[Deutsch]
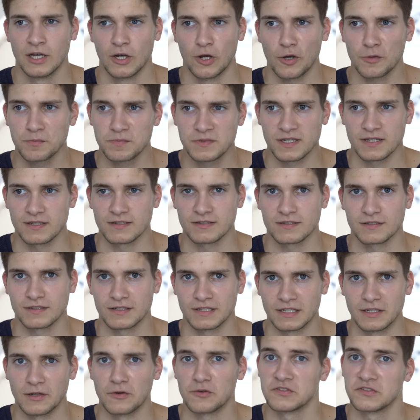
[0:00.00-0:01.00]
Ob
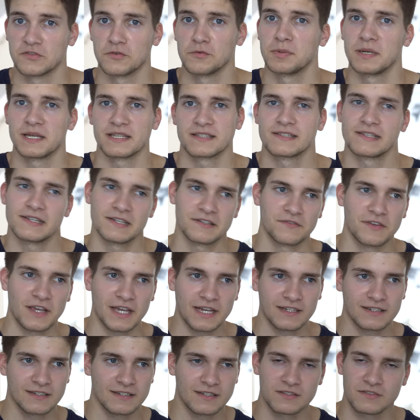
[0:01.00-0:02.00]
das genau so passiert
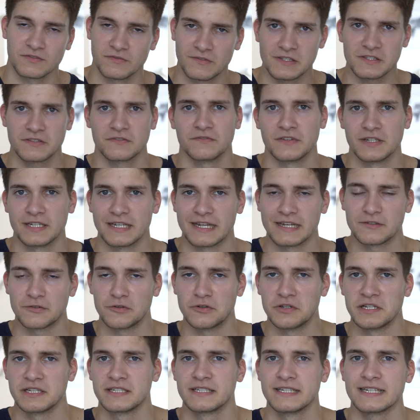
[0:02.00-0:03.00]
wäre, das wissen wir
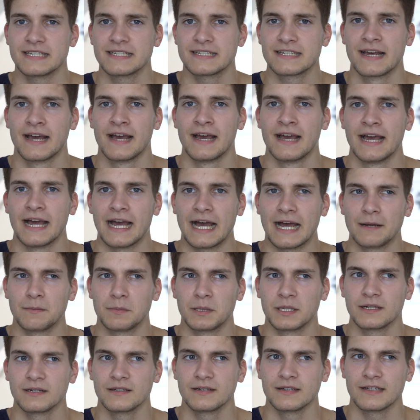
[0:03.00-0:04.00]
natürlich nicht,
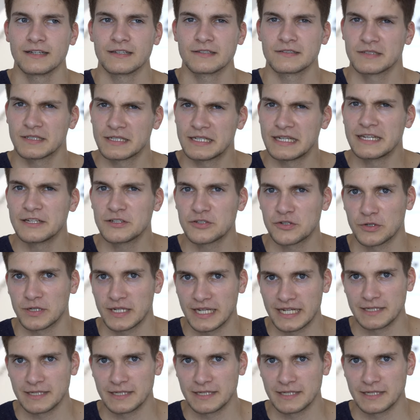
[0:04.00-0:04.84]
aber es klingt schon